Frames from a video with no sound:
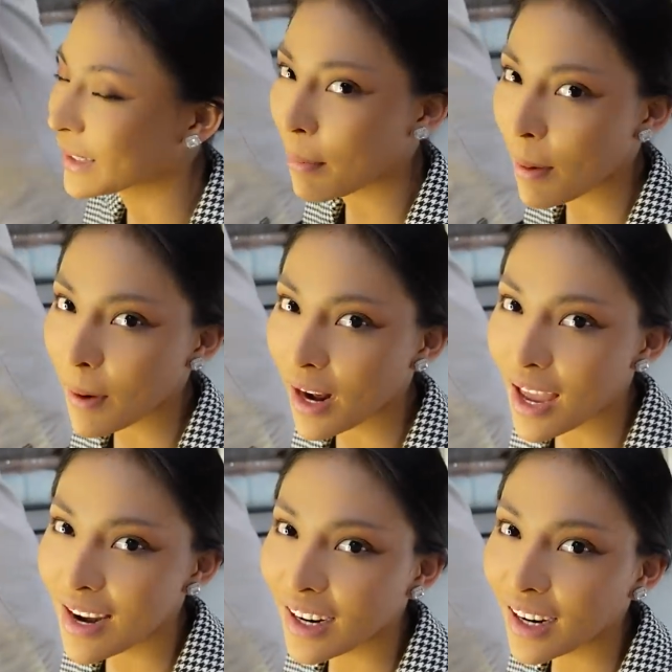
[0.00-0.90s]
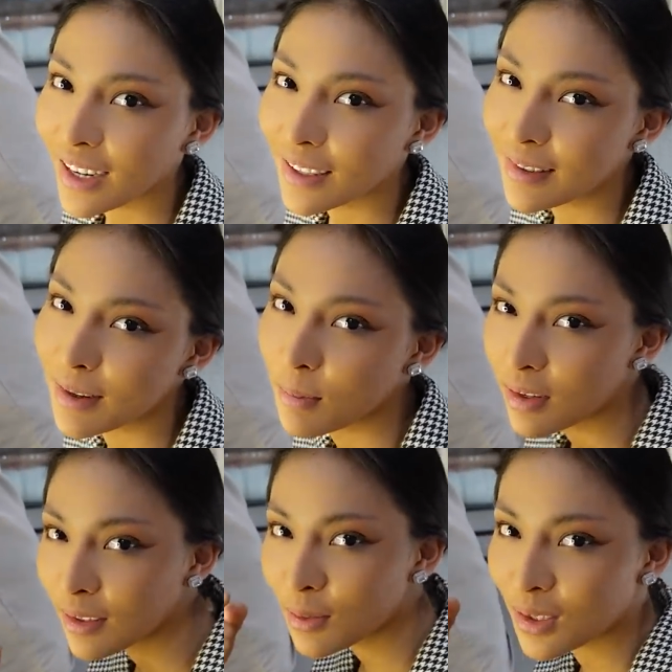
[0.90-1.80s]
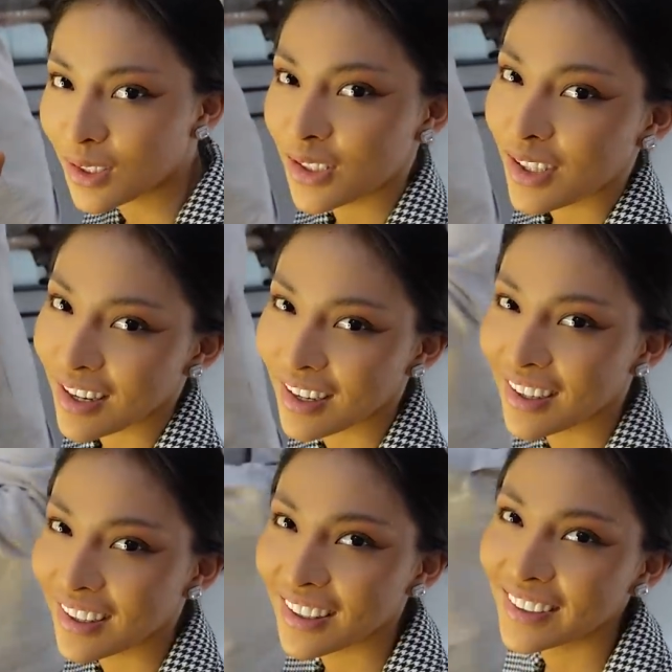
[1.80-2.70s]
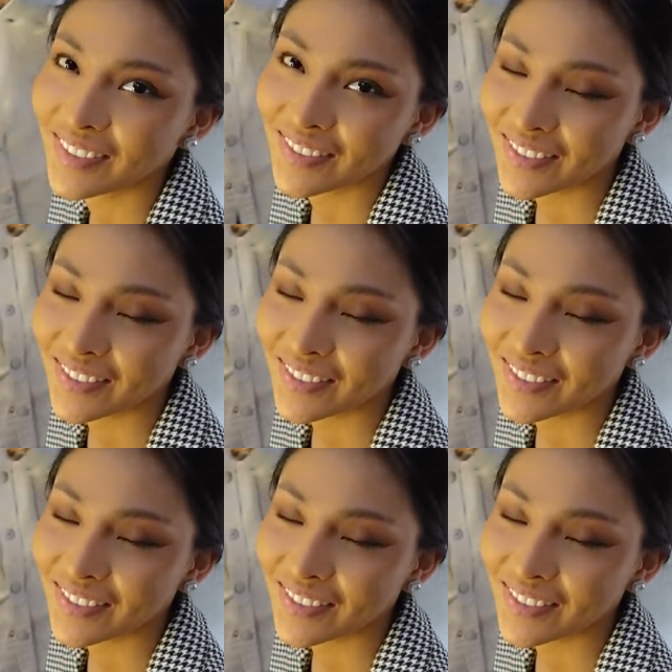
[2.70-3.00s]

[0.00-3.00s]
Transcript: nggak apa-apa lah, ini kan demi Indonesia.